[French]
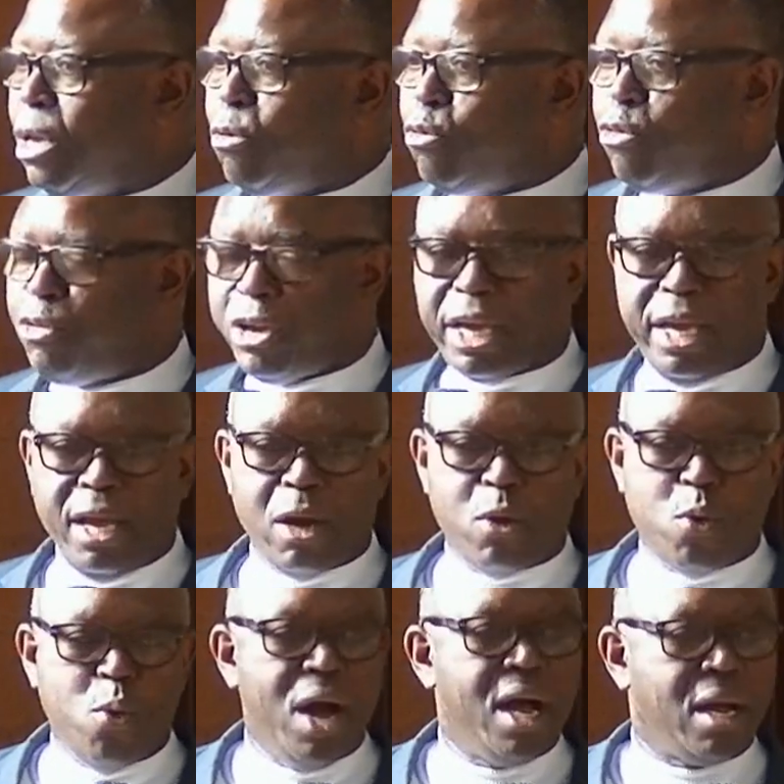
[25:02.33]
Vous verrez en
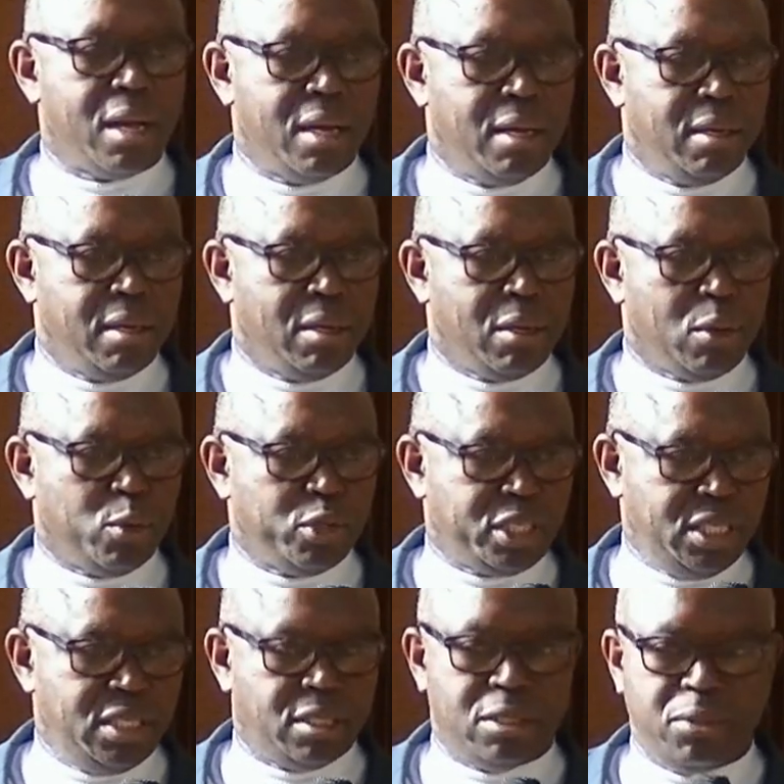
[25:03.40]
quoi
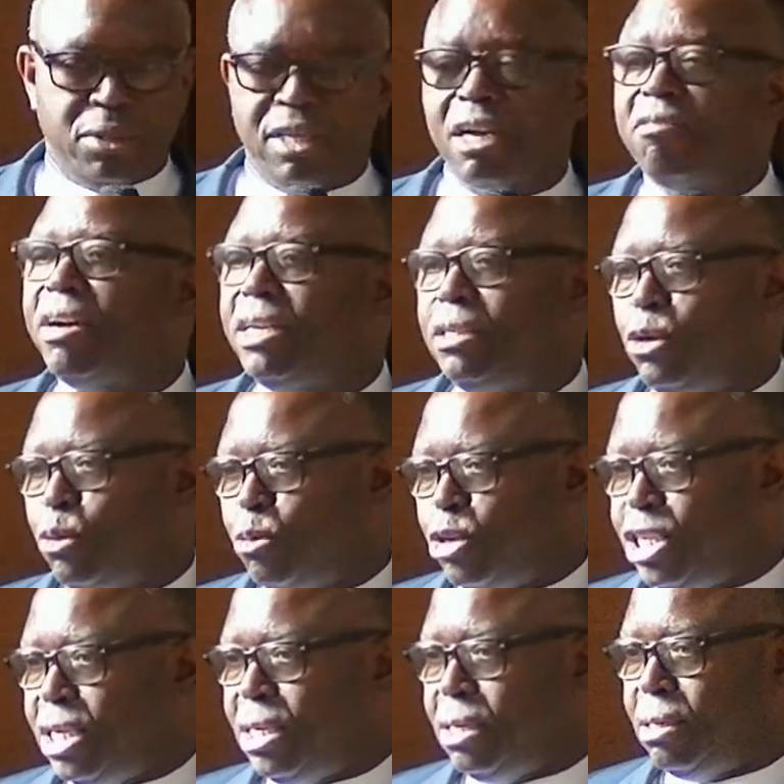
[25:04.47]
consiste le travail de l'aumônier.